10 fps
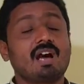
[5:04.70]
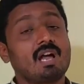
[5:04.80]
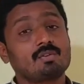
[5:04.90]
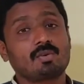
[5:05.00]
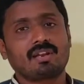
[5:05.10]

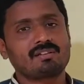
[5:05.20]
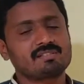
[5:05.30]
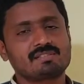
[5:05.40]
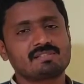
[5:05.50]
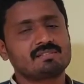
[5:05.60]
ஆல்கோனைட்ஸ்
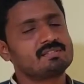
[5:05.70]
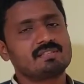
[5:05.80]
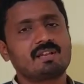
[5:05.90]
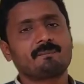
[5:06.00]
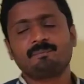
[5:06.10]

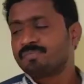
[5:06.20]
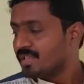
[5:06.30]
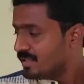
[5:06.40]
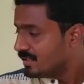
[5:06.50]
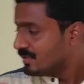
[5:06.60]
சரியா
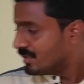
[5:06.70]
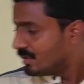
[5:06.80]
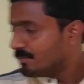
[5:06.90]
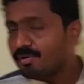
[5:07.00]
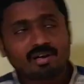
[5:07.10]
இந்த
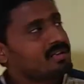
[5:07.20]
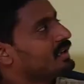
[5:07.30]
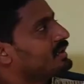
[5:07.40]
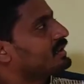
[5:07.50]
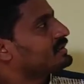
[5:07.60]

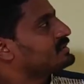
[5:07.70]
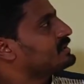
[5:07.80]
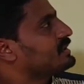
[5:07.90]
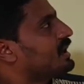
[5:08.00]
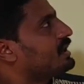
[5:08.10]
பாலிஹைட்ராக்சி
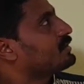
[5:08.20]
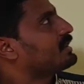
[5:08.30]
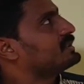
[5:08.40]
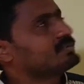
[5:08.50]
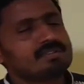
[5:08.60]

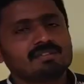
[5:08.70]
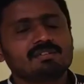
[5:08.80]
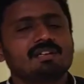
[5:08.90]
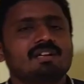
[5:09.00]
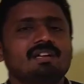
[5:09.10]
ஆல்கோனைட்ஸ் வந்து
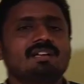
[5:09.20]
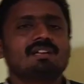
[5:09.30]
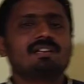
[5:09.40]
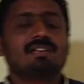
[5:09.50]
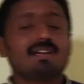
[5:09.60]

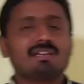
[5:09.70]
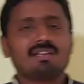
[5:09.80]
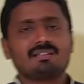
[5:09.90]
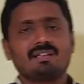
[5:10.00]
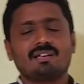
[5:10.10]

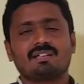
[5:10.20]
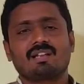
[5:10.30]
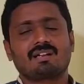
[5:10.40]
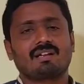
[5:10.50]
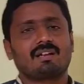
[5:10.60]
எங்கேருந்து
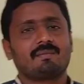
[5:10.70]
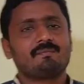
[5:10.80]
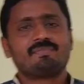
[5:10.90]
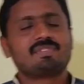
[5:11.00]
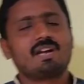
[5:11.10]
எடுக்கிறாங்கங்க
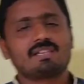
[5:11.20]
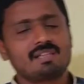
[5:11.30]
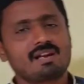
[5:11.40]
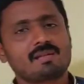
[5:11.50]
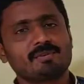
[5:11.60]

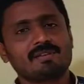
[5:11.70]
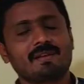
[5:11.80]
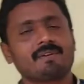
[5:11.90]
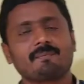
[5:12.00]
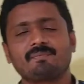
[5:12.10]
அதுதானே நமக்கு
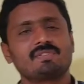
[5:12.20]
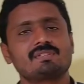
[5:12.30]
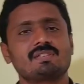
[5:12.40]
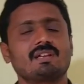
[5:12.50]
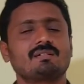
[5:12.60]
தேவை
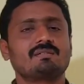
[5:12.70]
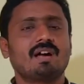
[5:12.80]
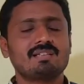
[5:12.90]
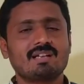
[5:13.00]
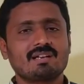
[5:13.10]
சரியா
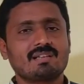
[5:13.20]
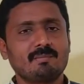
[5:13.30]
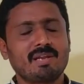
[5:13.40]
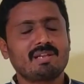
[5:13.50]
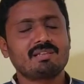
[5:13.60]
அதுக்காக தான்
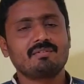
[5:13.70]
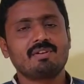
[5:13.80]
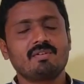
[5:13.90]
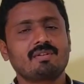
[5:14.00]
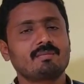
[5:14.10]
மெயினாக இந்த
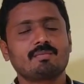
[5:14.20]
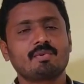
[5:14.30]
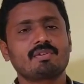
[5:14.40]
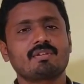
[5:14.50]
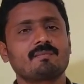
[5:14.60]
வீடியோவே நம்ம
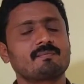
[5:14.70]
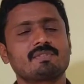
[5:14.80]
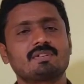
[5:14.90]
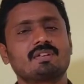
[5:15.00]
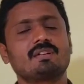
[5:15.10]
போட்டது
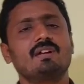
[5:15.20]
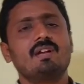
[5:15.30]
ரைட்டா